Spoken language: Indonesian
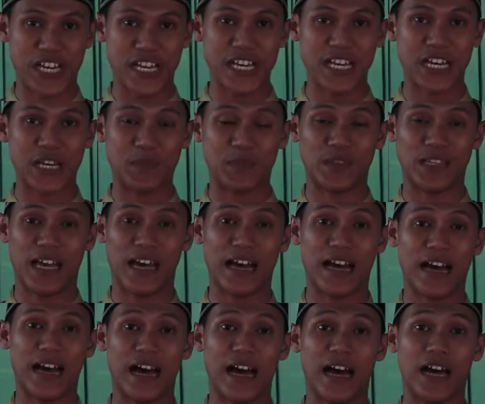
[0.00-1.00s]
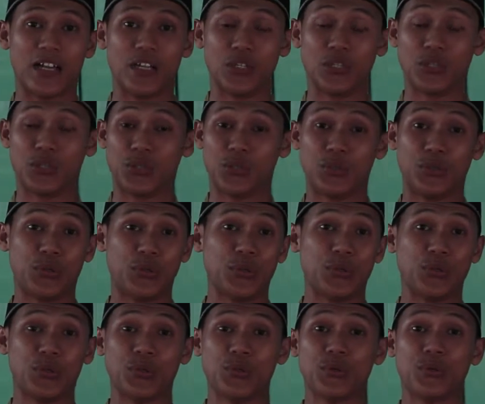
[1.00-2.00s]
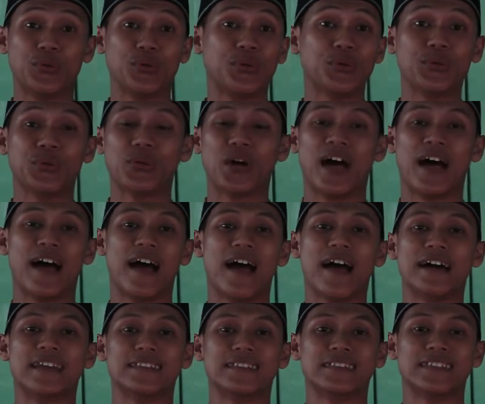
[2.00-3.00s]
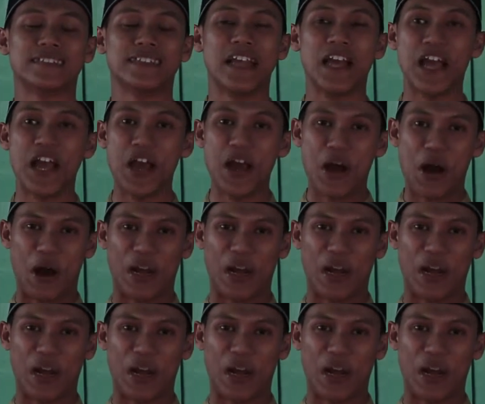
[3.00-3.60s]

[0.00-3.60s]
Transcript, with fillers: ciptaan Tuhan.